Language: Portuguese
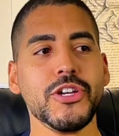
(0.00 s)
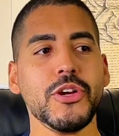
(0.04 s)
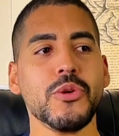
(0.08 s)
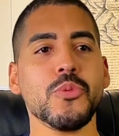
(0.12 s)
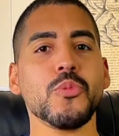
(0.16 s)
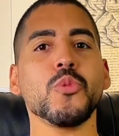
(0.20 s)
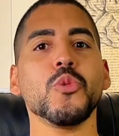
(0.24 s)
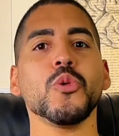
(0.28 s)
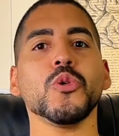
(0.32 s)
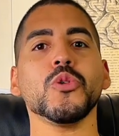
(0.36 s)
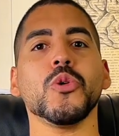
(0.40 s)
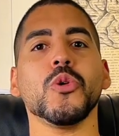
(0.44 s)
eu
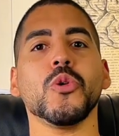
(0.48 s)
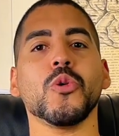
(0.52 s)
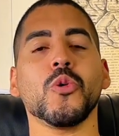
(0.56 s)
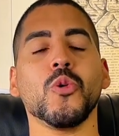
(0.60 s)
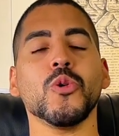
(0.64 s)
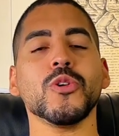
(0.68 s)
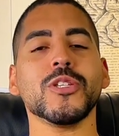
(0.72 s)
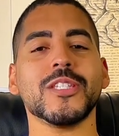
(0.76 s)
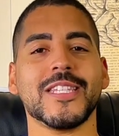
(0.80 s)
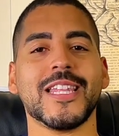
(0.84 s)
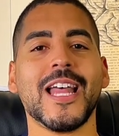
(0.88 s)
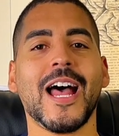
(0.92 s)

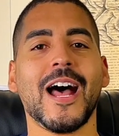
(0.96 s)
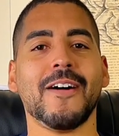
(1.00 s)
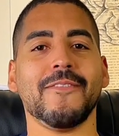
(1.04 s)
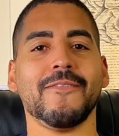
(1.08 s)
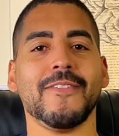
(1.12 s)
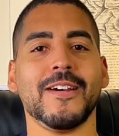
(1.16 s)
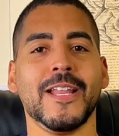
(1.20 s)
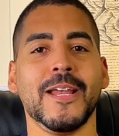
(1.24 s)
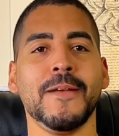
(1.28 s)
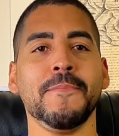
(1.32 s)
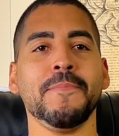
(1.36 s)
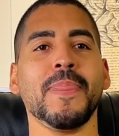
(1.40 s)

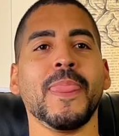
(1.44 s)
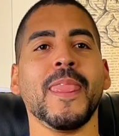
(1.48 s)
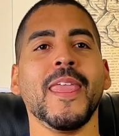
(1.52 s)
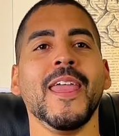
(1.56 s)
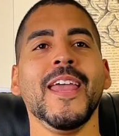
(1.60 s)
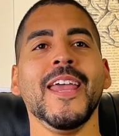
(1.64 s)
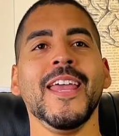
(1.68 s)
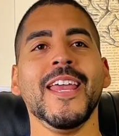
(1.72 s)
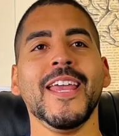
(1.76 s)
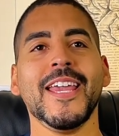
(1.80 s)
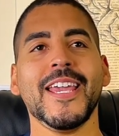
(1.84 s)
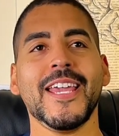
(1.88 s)
gostava, né?
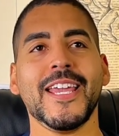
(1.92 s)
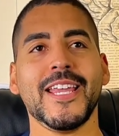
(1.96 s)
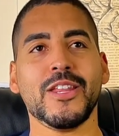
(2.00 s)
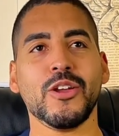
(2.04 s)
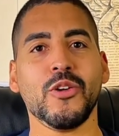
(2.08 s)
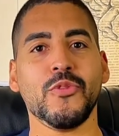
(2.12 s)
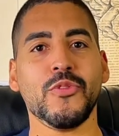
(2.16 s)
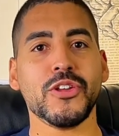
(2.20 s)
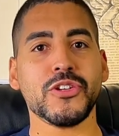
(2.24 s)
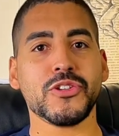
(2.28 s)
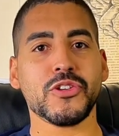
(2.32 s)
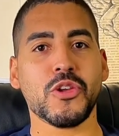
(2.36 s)

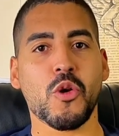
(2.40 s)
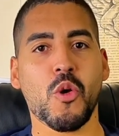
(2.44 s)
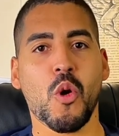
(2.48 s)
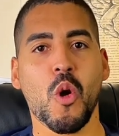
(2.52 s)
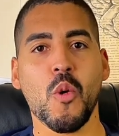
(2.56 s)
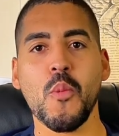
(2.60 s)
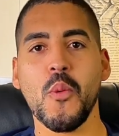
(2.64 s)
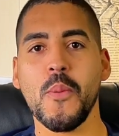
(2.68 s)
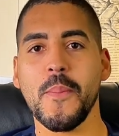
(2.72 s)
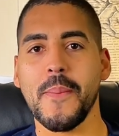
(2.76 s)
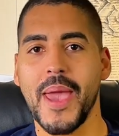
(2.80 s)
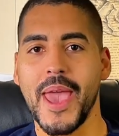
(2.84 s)
Então eu vejo que
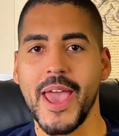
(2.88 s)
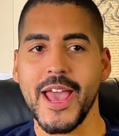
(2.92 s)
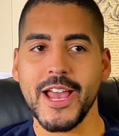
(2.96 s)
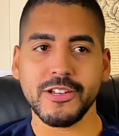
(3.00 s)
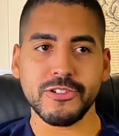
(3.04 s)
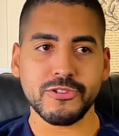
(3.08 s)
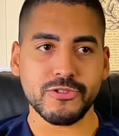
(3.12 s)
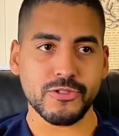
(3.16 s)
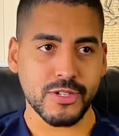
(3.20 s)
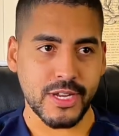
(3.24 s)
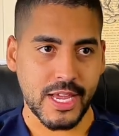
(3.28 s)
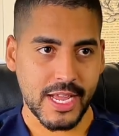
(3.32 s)
como
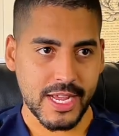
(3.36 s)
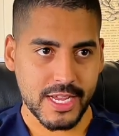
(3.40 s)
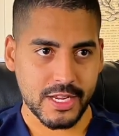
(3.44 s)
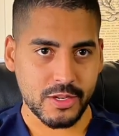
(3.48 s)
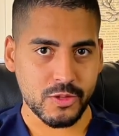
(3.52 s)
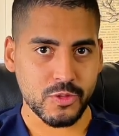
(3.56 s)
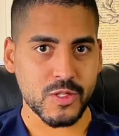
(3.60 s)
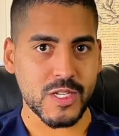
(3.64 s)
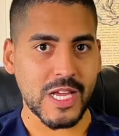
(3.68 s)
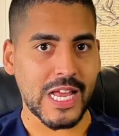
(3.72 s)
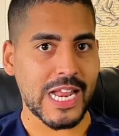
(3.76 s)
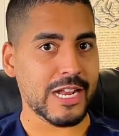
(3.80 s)
médico, né,
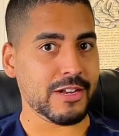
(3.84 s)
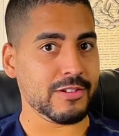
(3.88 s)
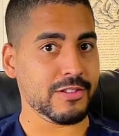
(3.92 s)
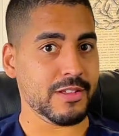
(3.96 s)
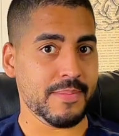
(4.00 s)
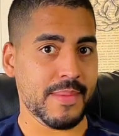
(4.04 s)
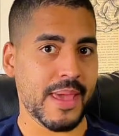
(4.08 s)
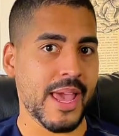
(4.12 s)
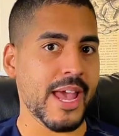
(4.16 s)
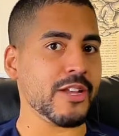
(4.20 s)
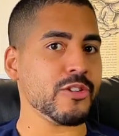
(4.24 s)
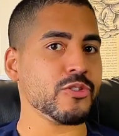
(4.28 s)
ganhando um salário de
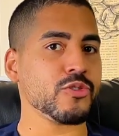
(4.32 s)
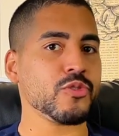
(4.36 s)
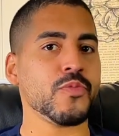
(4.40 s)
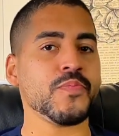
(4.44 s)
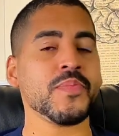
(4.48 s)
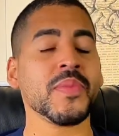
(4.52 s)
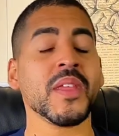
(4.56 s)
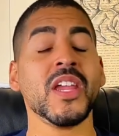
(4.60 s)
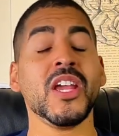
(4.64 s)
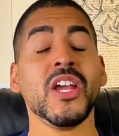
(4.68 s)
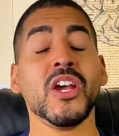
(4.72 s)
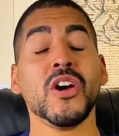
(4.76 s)
médico,
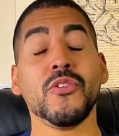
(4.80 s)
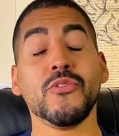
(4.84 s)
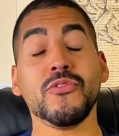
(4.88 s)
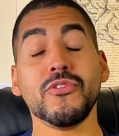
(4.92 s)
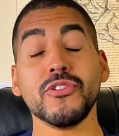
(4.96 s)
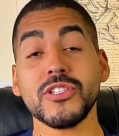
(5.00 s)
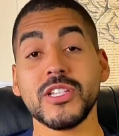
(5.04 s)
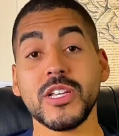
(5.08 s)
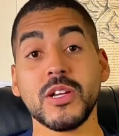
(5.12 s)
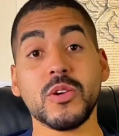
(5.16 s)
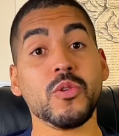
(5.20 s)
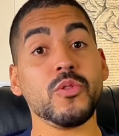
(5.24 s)

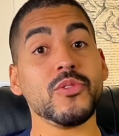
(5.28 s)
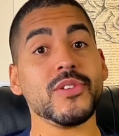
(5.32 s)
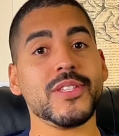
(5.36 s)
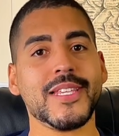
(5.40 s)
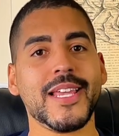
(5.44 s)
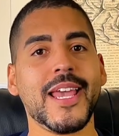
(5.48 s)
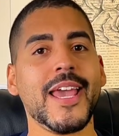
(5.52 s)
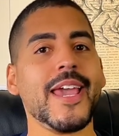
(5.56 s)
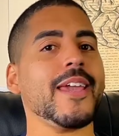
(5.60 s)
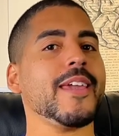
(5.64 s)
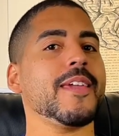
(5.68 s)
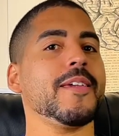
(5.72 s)
você
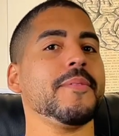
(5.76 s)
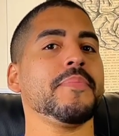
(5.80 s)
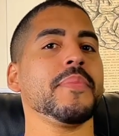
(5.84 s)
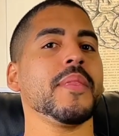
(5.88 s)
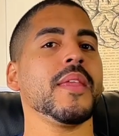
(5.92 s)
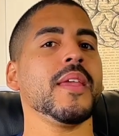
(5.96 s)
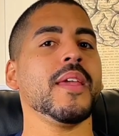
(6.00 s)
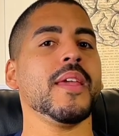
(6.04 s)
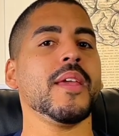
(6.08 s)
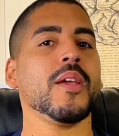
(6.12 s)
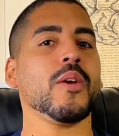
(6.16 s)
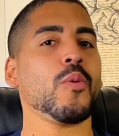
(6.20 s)
consegue
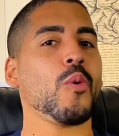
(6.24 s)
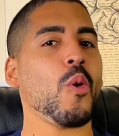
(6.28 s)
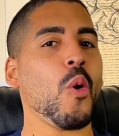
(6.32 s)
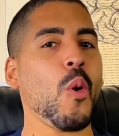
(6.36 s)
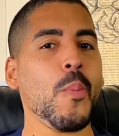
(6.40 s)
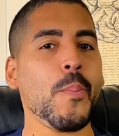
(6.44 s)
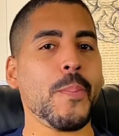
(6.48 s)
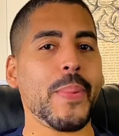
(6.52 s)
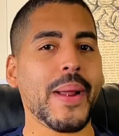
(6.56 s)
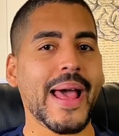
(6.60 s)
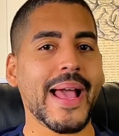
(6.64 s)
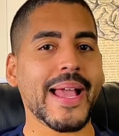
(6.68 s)

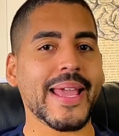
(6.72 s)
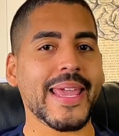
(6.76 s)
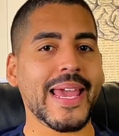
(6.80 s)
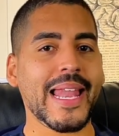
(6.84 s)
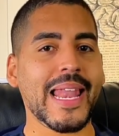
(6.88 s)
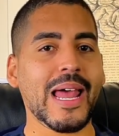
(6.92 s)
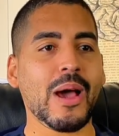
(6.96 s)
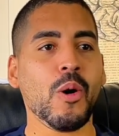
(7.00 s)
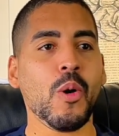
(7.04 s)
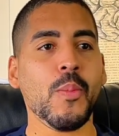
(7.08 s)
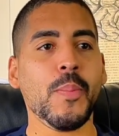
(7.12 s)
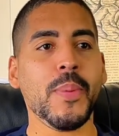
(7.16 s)
comprar
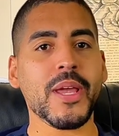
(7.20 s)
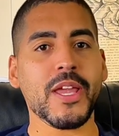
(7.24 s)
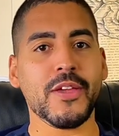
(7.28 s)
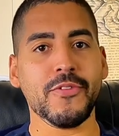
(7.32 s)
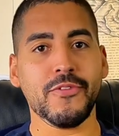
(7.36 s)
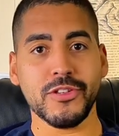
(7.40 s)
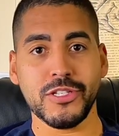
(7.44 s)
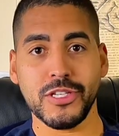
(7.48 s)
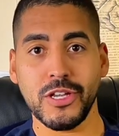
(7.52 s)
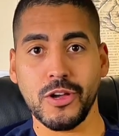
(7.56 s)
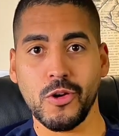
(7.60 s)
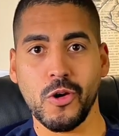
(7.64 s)
aquela roupa que
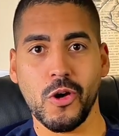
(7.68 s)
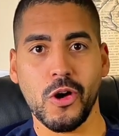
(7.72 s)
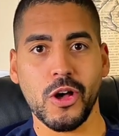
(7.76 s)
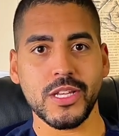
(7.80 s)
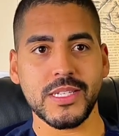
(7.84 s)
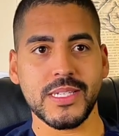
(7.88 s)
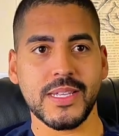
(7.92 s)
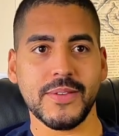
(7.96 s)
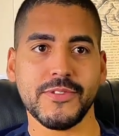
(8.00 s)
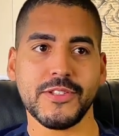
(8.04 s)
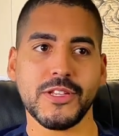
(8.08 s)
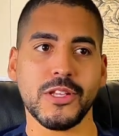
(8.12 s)
você
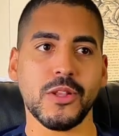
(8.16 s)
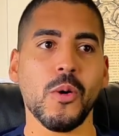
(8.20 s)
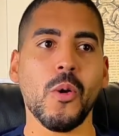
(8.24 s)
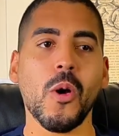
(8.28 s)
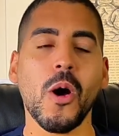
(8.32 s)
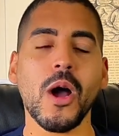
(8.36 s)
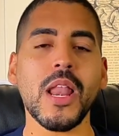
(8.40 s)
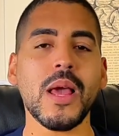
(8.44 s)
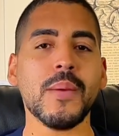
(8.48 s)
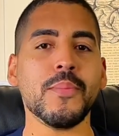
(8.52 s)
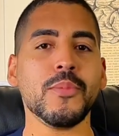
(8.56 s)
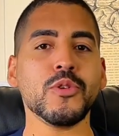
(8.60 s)
gosta, você não
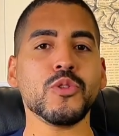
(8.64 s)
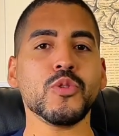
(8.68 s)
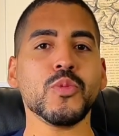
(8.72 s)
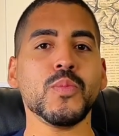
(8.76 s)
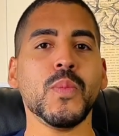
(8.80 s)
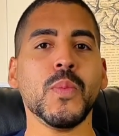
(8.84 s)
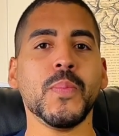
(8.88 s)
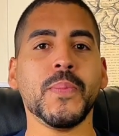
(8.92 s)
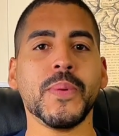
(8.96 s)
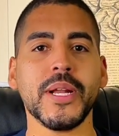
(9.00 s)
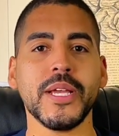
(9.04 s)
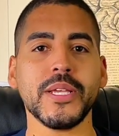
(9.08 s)
olha muito
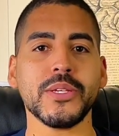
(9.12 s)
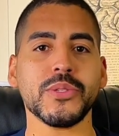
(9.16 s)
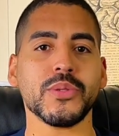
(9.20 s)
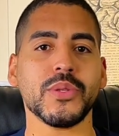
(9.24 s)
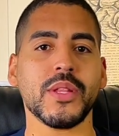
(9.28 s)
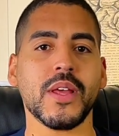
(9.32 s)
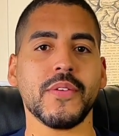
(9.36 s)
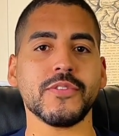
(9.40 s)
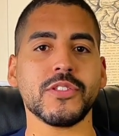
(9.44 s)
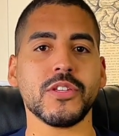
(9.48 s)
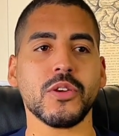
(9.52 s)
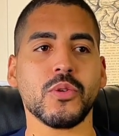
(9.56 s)
pro preço,
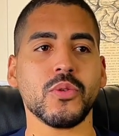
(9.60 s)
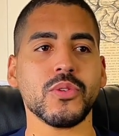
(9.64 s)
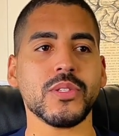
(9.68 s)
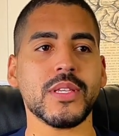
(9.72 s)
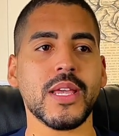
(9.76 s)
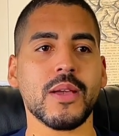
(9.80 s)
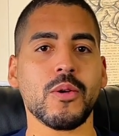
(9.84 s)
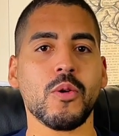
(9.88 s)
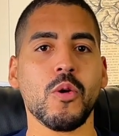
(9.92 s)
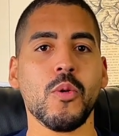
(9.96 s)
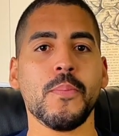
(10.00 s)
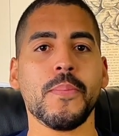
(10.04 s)
né? Você
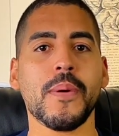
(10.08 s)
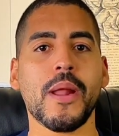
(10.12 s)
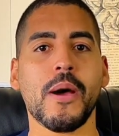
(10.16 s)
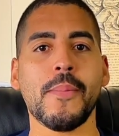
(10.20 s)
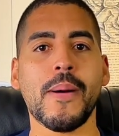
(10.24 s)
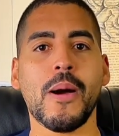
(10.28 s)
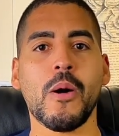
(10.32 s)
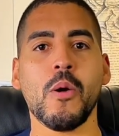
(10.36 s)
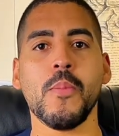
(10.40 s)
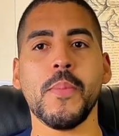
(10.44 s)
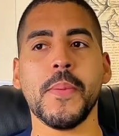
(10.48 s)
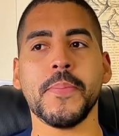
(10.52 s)
consegue comprar
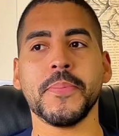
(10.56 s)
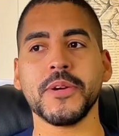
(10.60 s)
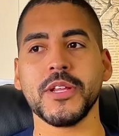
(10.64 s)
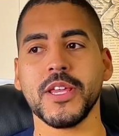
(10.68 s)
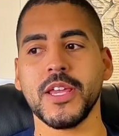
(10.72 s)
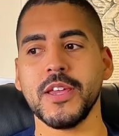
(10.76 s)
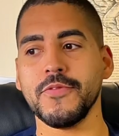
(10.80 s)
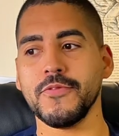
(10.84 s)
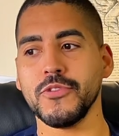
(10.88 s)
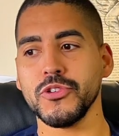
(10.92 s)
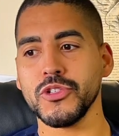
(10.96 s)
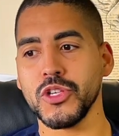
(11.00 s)
uma roupa
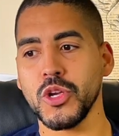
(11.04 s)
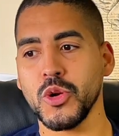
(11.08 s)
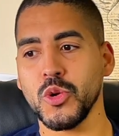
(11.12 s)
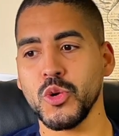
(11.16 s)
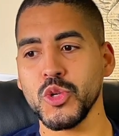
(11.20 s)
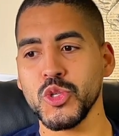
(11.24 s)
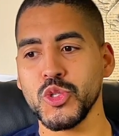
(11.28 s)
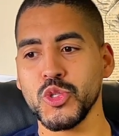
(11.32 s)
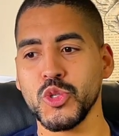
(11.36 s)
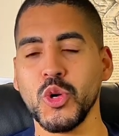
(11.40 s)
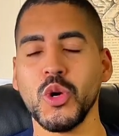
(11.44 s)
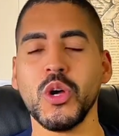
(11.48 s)
porque você
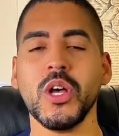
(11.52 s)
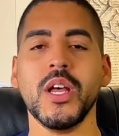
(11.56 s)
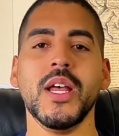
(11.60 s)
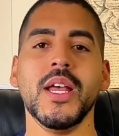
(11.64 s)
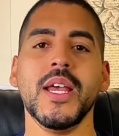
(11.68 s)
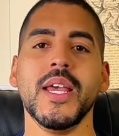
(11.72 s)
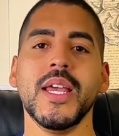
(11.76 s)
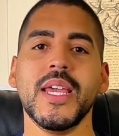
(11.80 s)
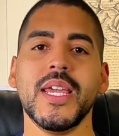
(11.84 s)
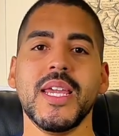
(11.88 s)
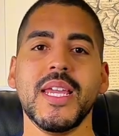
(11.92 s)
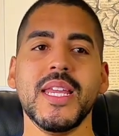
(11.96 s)
gostou
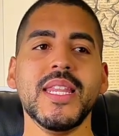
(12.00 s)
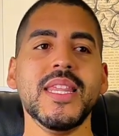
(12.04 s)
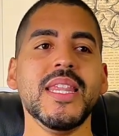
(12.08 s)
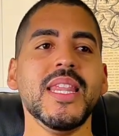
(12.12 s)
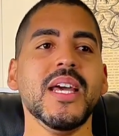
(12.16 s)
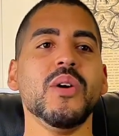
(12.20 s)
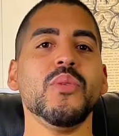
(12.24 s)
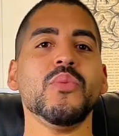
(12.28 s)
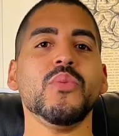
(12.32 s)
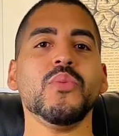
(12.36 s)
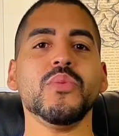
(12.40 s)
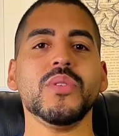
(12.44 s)
e
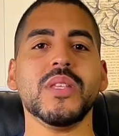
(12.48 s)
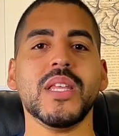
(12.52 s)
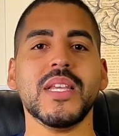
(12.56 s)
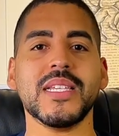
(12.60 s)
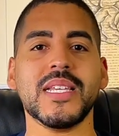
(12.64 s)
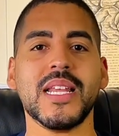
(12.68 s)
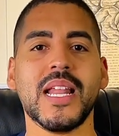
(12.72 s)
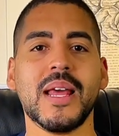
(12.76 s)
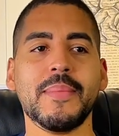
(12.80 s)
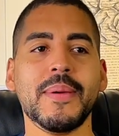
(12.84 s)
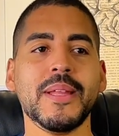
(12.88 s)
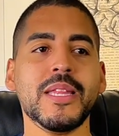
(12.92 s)
não
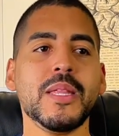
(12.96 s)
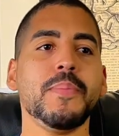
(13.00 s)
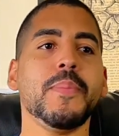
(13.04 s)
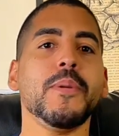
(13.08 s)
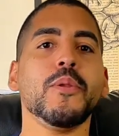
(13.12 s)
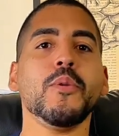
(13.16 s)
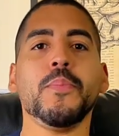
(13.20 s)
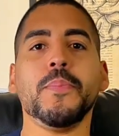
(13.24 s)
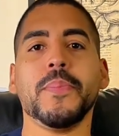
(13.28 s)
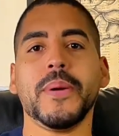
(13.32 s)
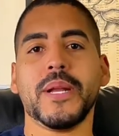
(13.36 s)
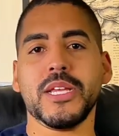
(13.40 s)
necessariamente
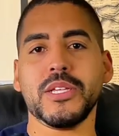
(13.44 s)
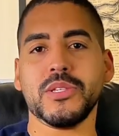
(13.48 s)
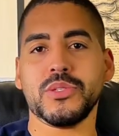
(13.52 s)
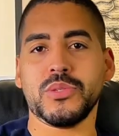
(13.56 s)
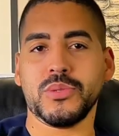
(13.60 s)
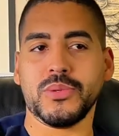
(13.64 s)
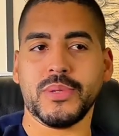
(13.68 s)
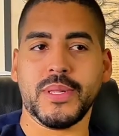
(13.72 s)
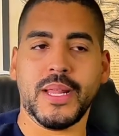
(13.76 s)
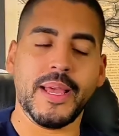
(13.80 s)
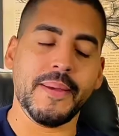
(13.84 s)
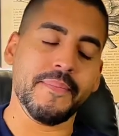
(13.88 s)
pelo
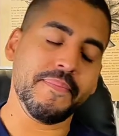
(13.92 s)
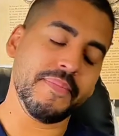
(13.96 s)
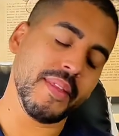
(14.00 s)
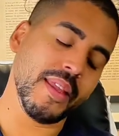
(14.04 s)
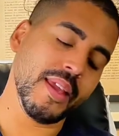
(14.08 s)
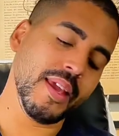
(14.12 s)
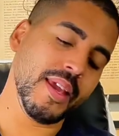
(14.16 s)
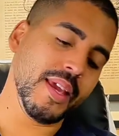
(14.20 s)
preço, né?